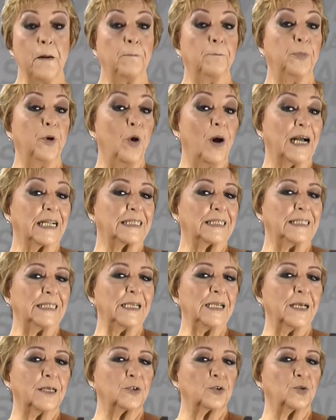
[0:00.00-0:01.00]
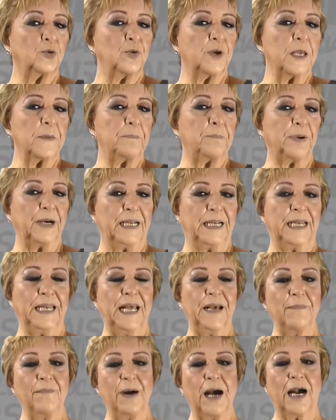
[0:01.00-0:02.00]
Boatinha do
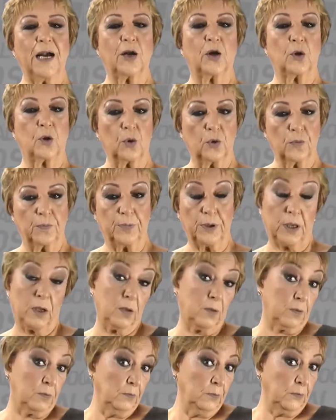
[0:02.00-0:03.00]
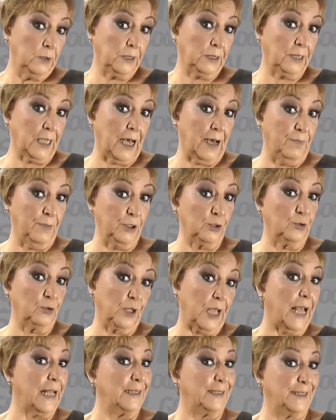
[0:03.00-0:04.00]
Ipanema Clube. Sábado
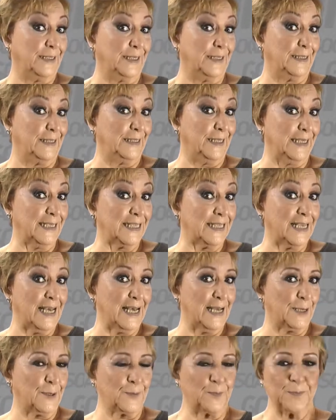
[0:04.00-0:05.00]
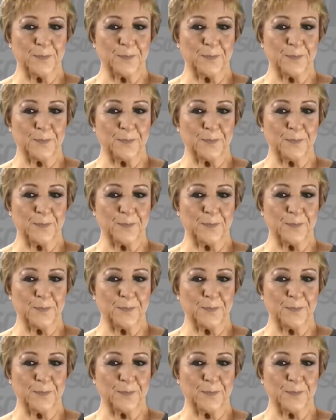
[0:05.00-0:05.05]
é dia de dançar.